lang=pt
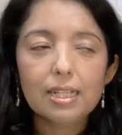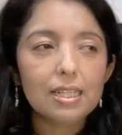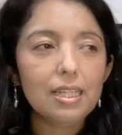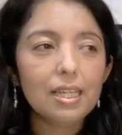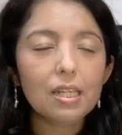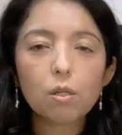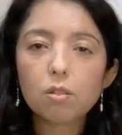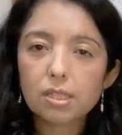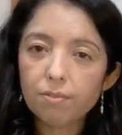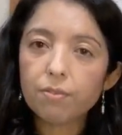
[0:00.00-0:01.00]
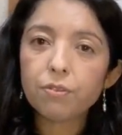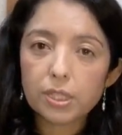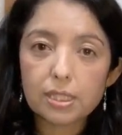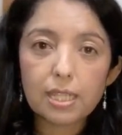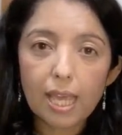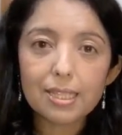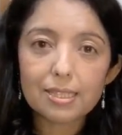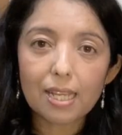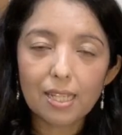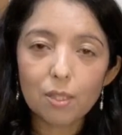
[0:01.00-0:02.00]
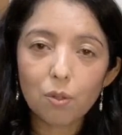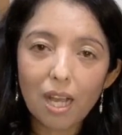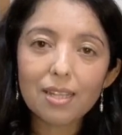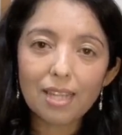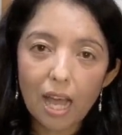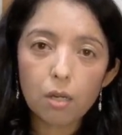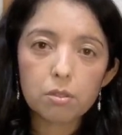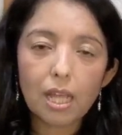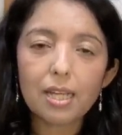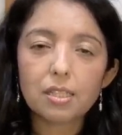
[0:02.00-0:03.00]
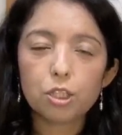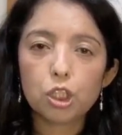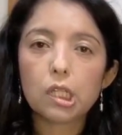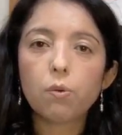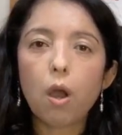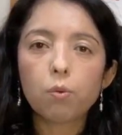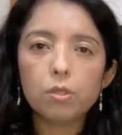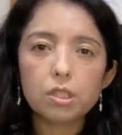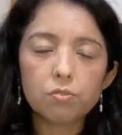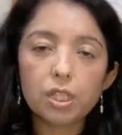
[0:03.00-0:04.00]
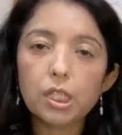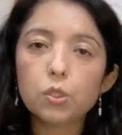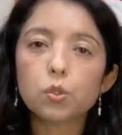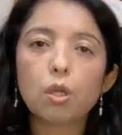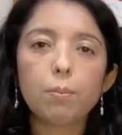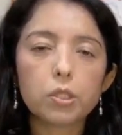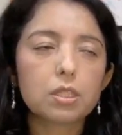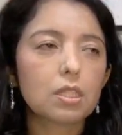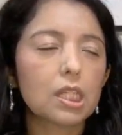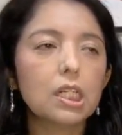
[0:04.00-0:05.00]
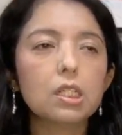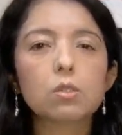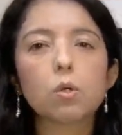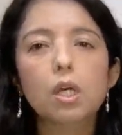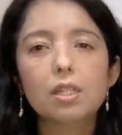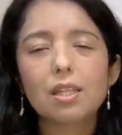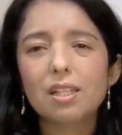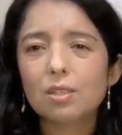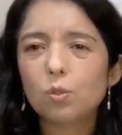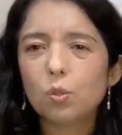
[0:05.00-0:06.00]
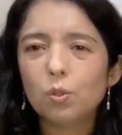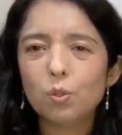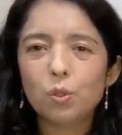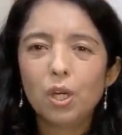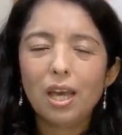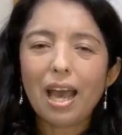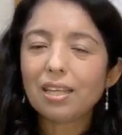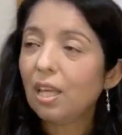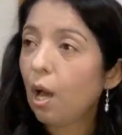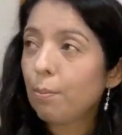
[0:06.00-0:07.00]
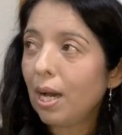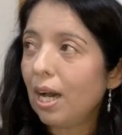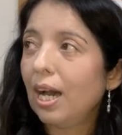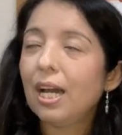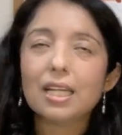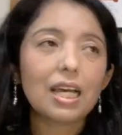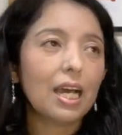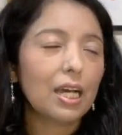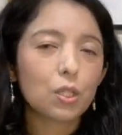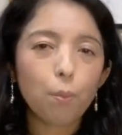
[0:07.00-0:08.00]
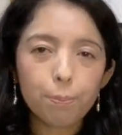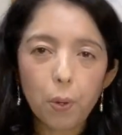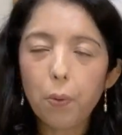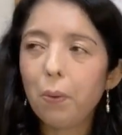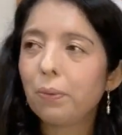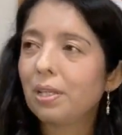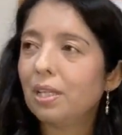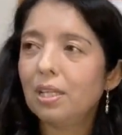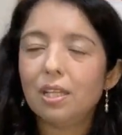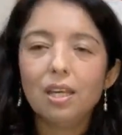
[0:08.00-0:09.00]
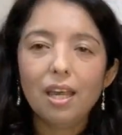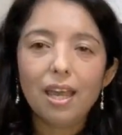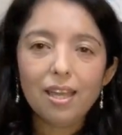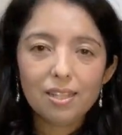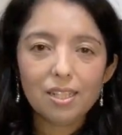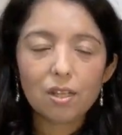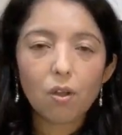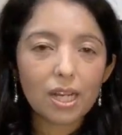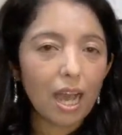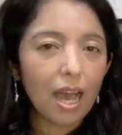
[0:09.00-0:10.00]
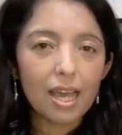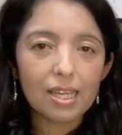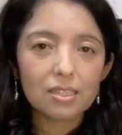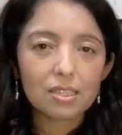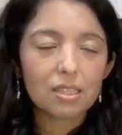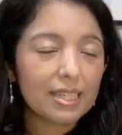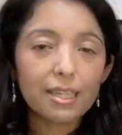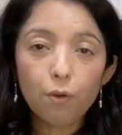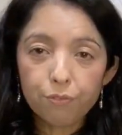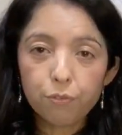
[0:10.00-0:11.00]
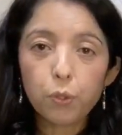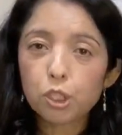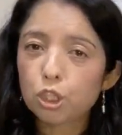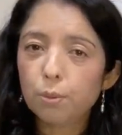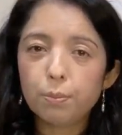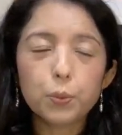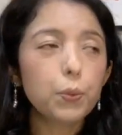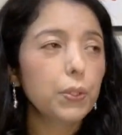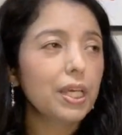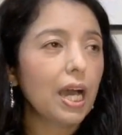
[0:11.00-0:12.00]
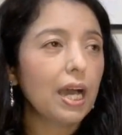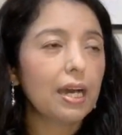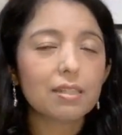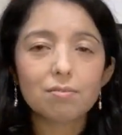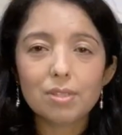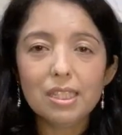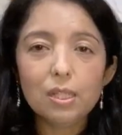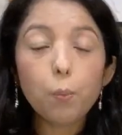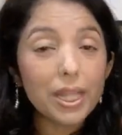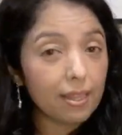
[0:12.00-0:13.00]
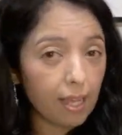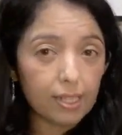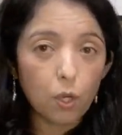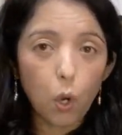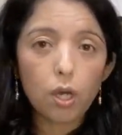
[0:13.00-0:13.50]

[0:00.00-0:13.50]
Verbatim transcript: E inclusive vocês aqui do canal, tá? Assistiram alguns vídeos eu mostrando tanto Akihabara, Roppongi, N locais que eu fui, Shibuya e o interior